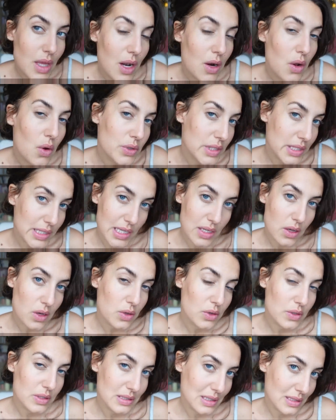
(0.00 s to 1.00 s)
Alors on est
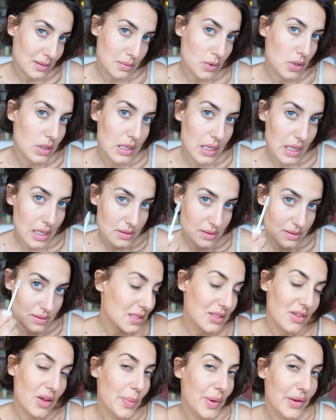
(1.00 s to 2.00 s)
d'accord que cette mode-là,
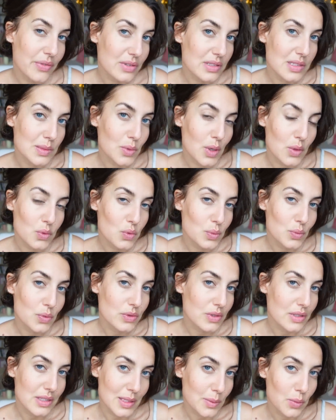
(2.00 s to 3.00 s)
ça va pas forcément à tout le
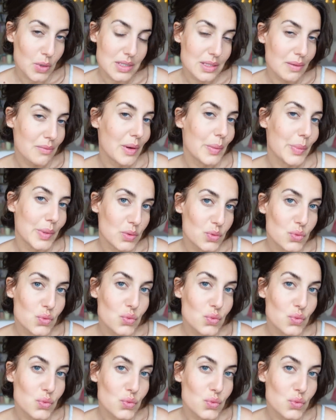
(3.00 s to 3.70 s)
monde. Et moi, ça me va pas du